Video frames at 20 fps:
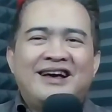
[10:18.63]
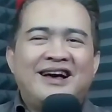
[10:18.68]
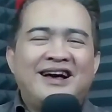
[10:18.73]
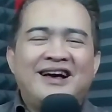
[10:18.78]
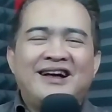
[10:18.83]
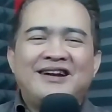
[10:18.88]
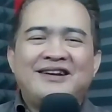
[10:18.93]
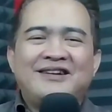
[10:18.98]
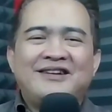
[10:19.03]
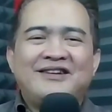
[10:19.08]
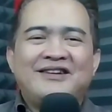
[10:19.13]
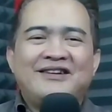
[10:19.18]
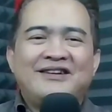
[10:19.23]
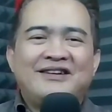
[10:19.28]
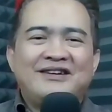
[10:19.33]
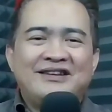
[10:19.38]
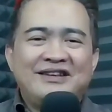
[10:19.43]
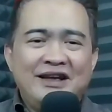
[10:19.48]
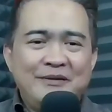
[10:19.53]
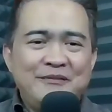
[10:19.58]

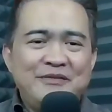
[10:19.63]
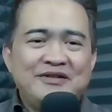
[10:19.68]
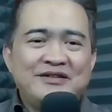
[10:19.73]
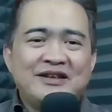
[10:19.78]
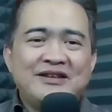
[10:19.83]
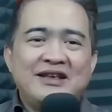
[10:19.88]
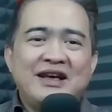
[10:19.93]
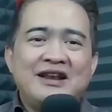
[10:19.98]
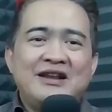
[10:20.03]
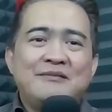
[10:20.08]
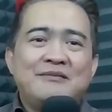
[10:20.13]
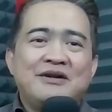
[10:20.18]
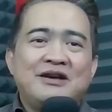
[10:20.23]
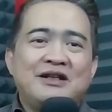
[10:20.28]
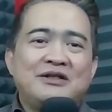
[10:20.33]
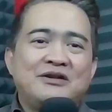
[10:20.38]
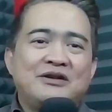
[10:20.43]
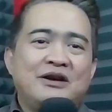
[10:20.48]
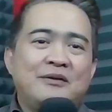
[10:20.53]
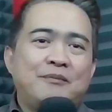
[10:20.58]
Aduh, ya bisa jadi
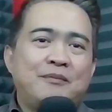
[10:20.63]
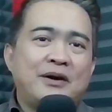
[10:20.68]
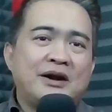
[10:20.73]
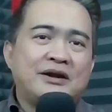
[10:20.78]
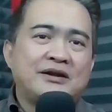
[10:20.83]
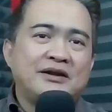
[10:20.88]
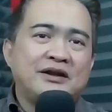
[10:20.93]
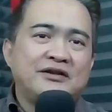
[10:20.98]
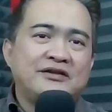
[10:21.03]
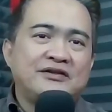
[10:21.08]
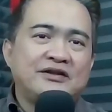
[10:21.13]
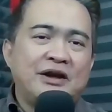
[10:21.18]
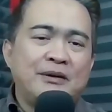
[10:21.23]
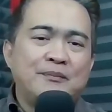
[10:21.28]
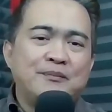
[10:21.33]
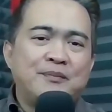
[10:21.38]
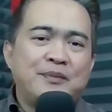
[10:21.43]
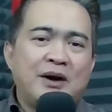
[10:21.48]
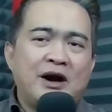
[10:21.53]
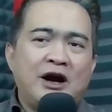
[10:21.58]
begitu ya Partai
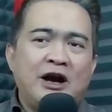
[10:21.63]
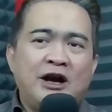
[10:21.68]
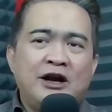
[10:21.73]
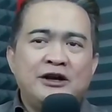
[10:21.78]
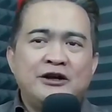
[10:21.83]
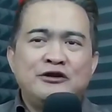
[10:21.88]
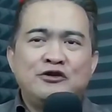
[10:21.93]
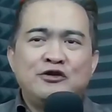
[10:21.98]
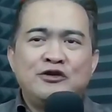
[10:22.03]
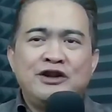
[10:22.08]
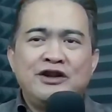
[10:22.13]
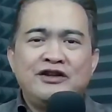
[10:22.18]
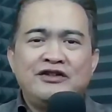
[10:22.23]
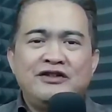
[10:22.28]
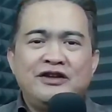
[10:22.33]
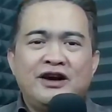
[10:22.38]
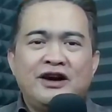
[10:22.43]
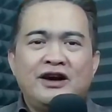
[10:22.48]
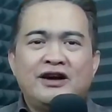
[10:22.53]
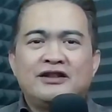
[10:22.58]
Sampah
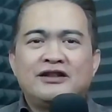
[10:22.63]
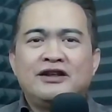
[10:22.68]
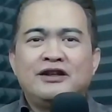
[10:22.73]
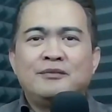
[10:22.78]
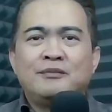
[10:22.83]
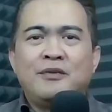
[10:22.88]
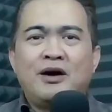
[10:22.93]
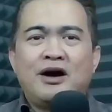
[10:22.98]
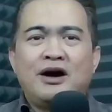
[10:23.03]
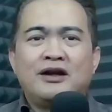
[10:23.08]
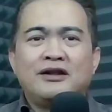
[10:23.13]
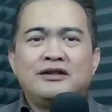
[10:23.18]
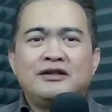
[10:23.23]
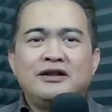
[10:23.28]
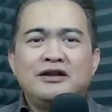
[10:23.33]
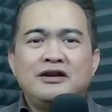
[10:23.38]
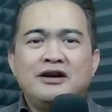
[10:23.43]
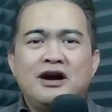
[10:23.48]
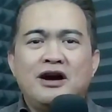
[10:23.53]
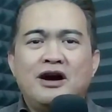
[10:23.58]
Indonesia katanya makan
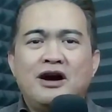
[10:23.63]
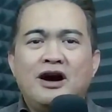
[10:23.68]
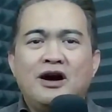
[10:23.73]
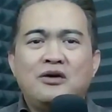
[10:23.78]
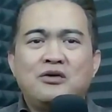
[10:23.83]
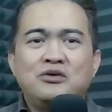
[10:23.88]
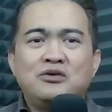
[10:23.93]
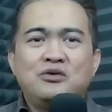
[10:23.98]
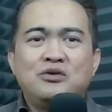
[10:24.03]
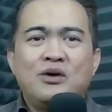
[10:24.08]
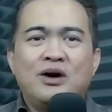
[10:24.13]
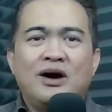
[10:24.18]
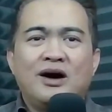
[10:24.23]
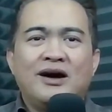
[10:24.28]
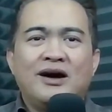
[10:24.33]
tiga ngaku dua.